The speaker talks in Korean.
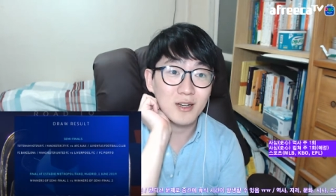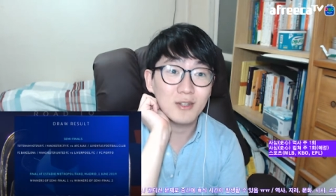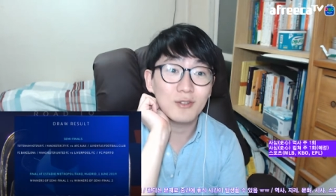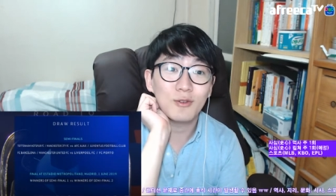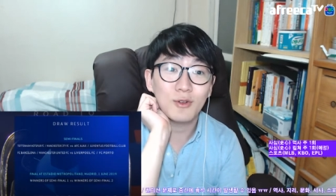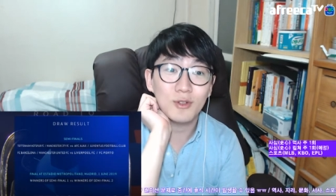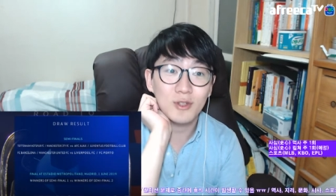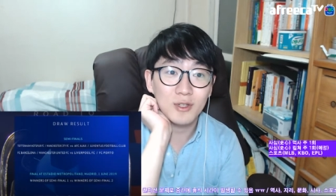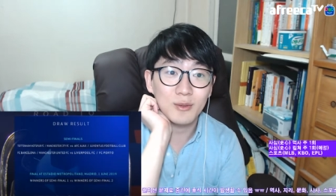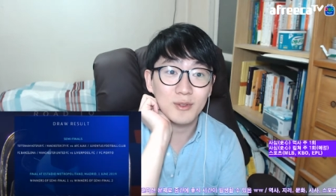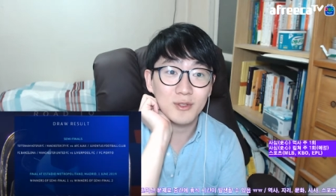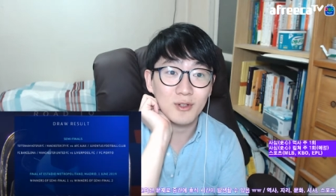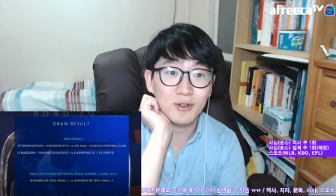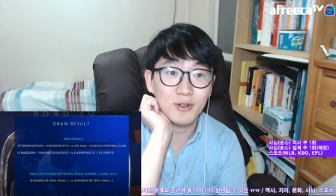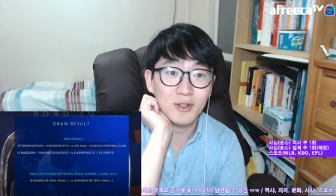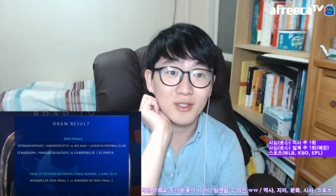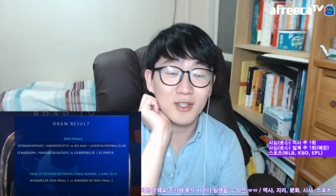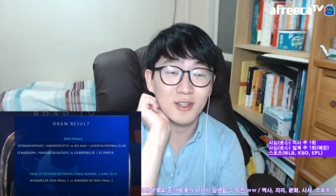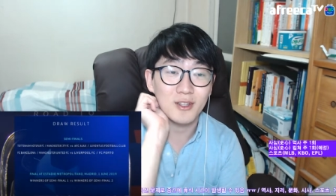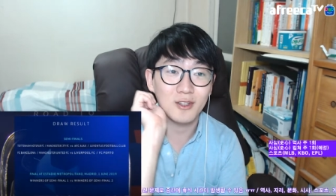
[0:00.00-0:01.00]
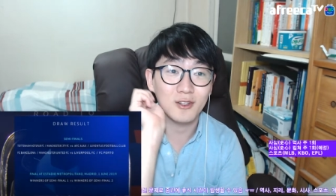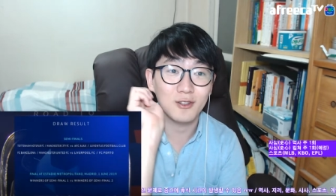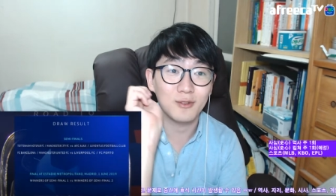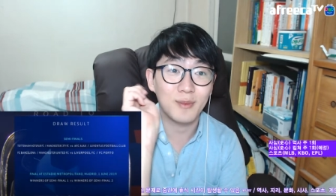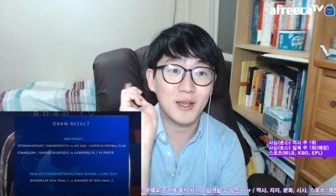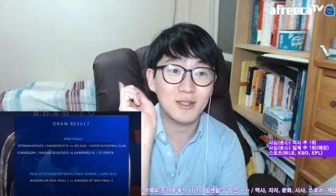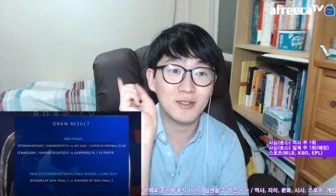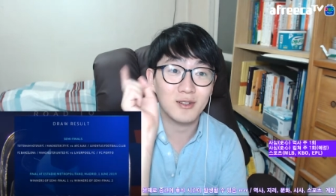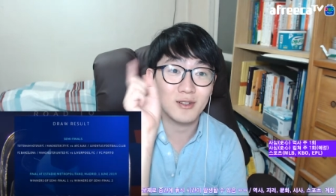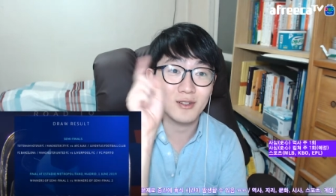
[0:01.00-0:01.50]
응원팀을 정했잖아요.
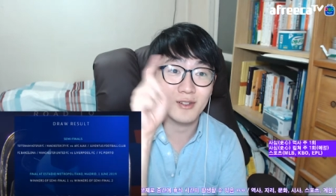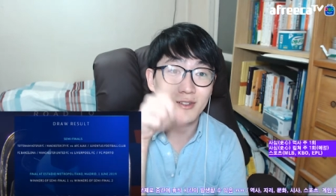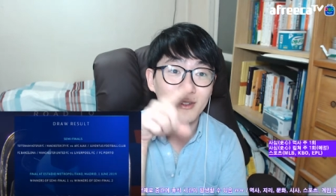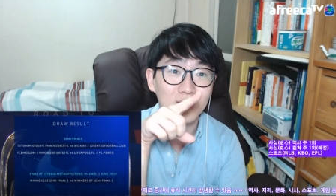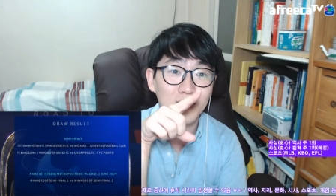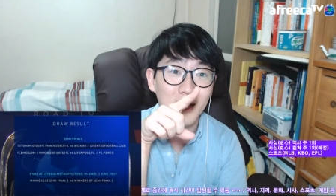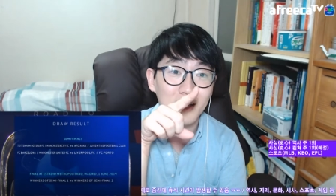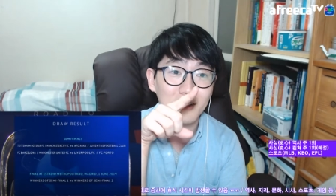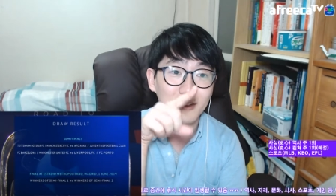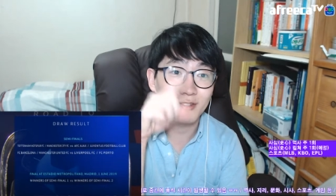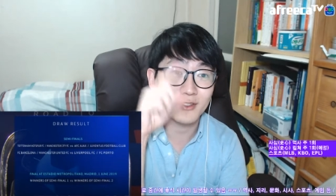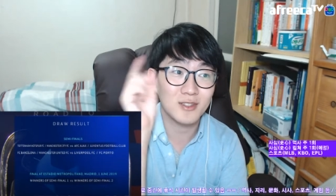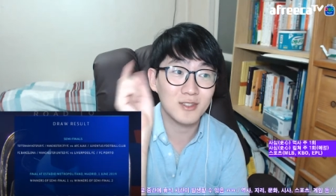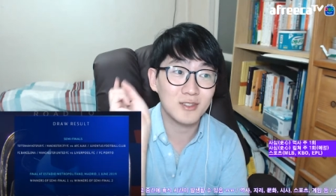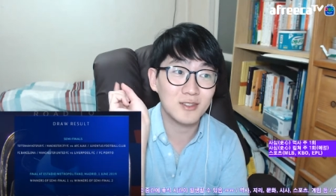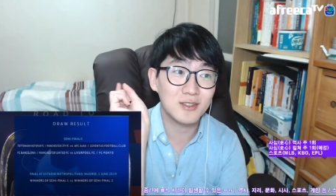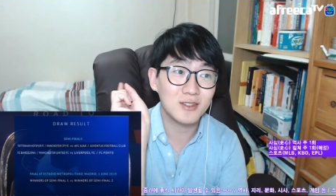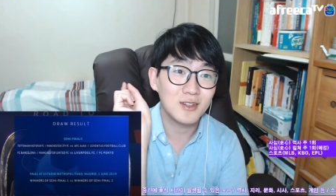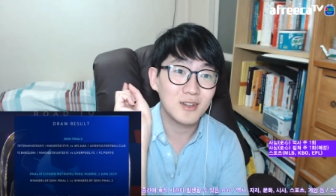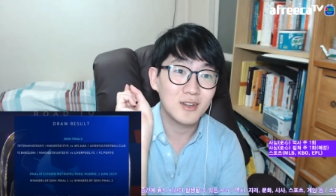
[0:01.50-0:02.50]
메이저리그는 다저스,